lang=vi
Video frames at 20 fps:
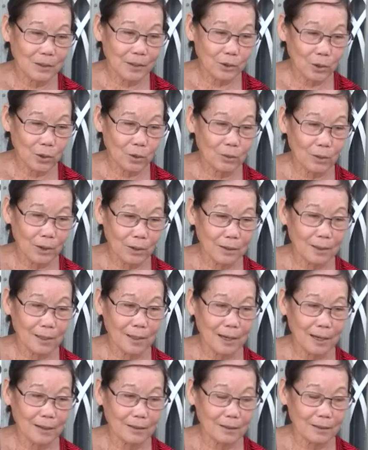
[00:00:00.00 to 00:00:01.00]
ý cô nói
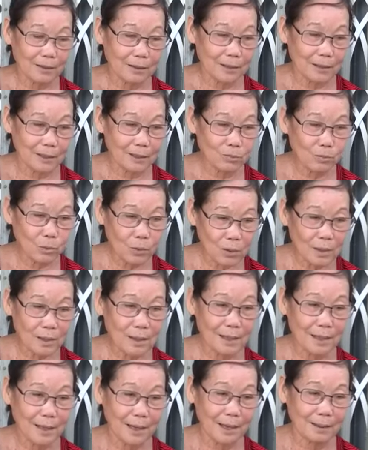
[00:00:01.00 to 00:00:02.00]
là như ý
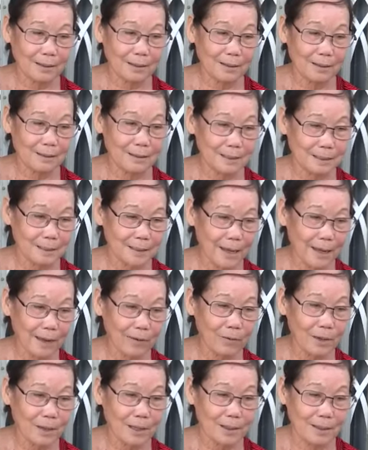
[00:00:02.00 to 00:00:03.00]
muốn là như làm
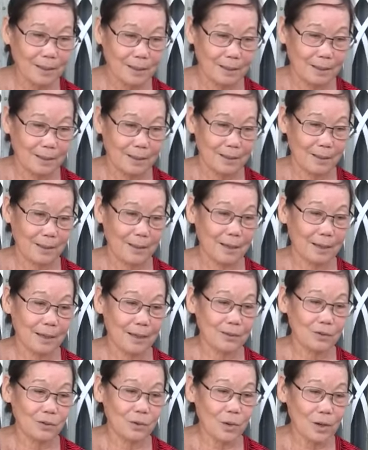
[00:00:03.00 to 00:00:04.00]
sao á
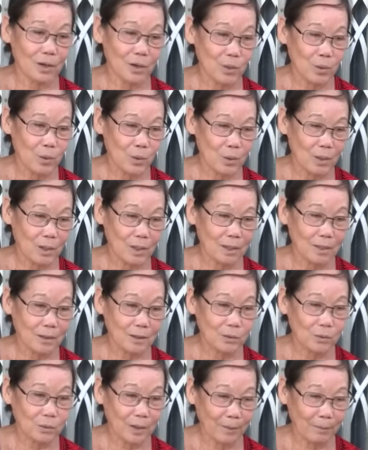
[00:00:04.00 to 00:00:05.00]
là cho cái nguồn à,
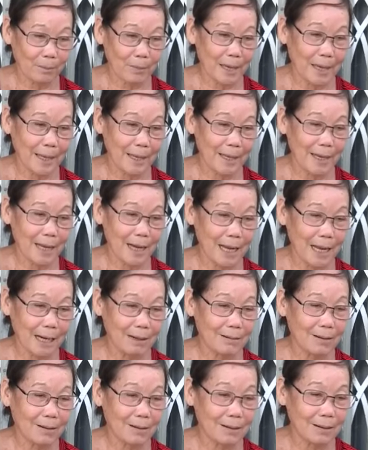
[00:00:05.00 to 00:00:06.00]
thu nhập này là
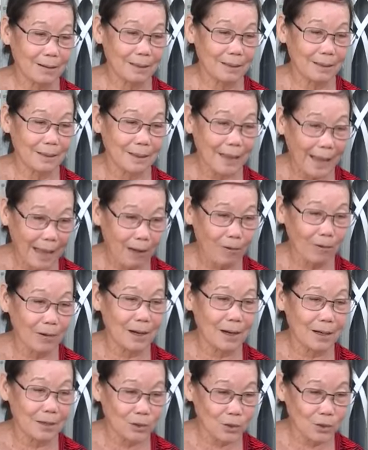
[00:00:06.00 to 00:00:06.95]
nó hơi cao hơn